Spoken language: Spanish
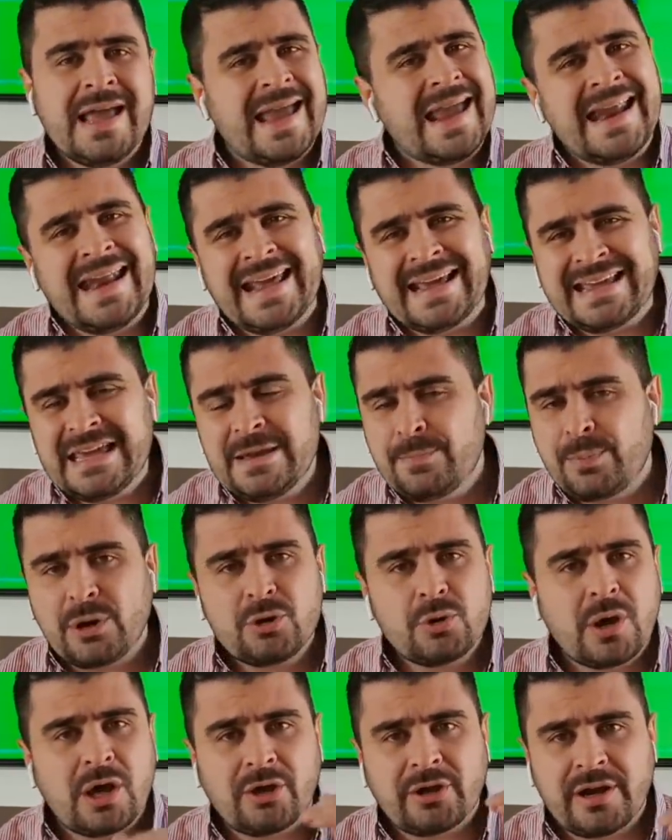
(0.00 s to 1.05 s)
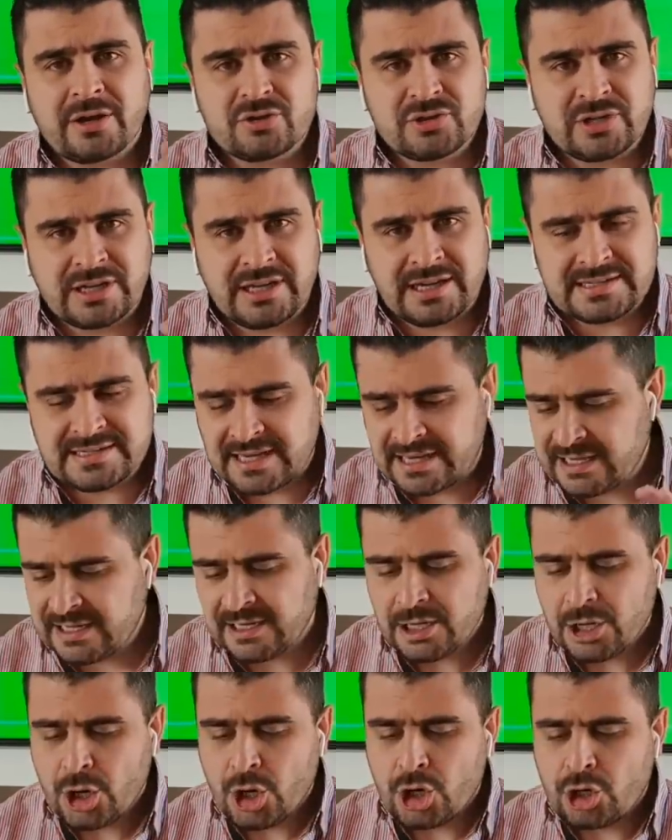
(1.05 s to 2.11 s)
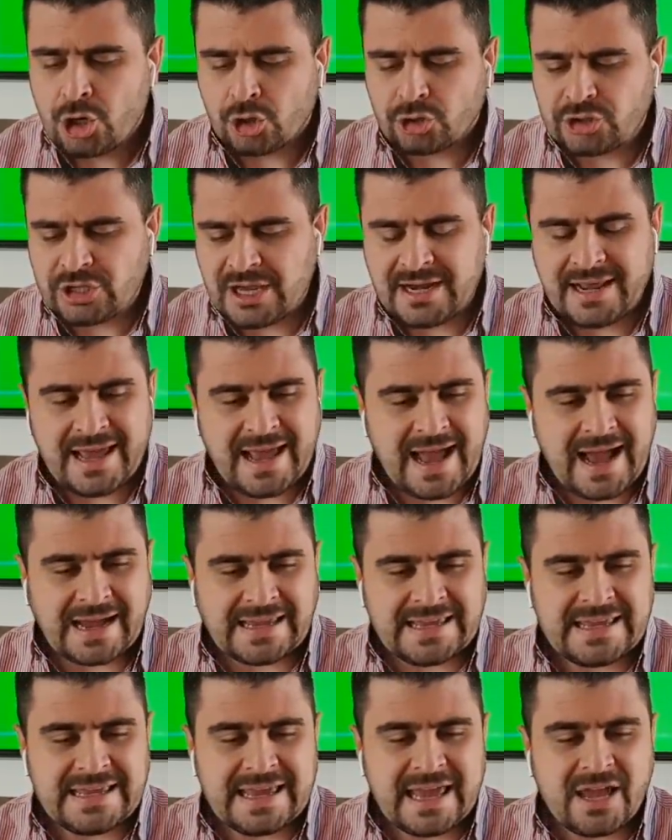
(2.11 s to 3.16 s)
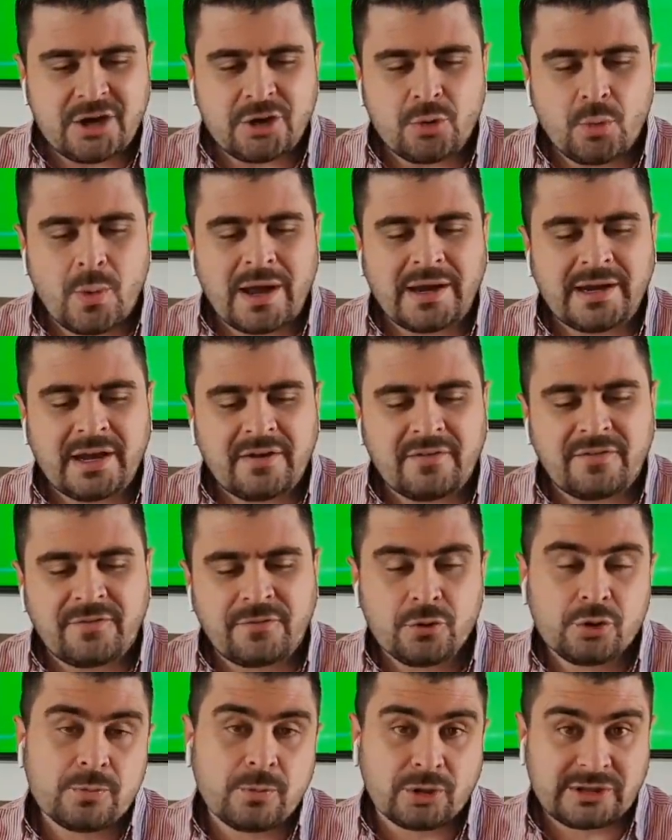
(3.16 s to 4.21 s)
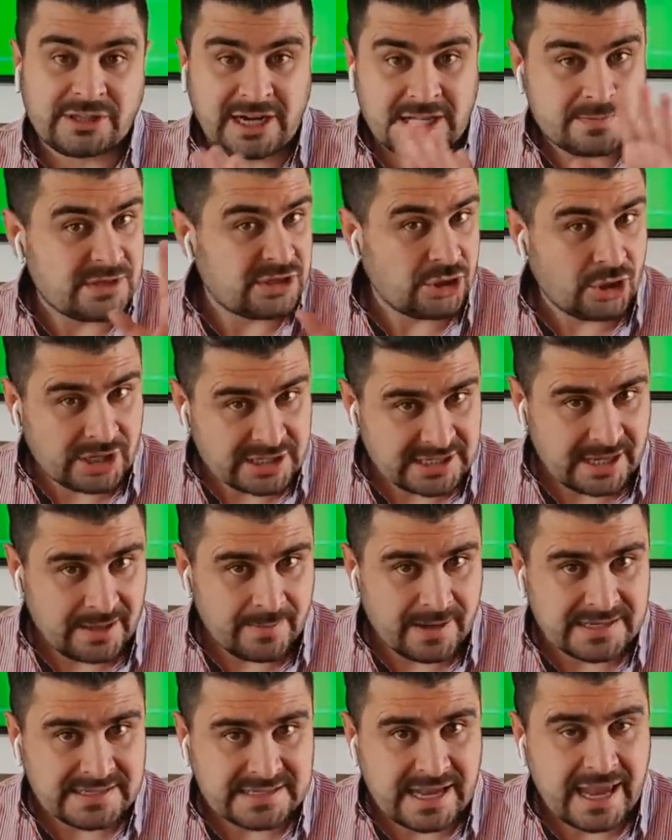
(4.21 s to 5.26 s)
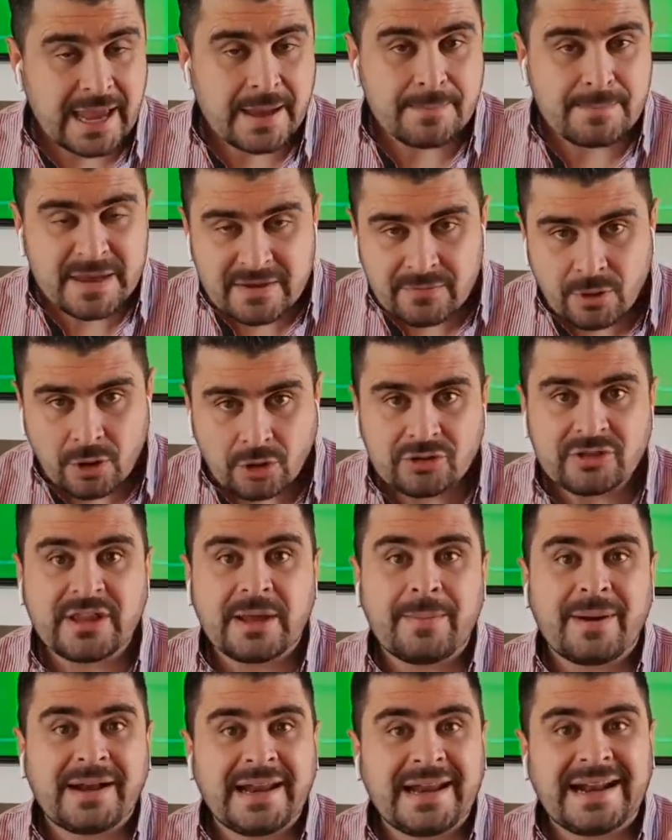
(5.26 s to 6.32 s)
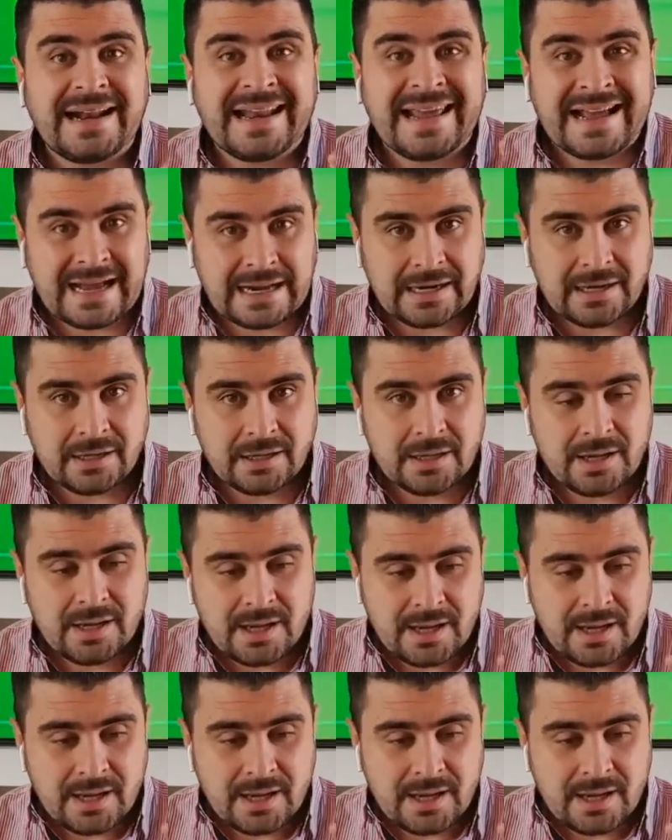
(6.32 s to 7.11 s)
el equipo, el jugador al que usted quiera seguir, lo tiene aquí en One Football. Transmisiones además en vivo de manera legal.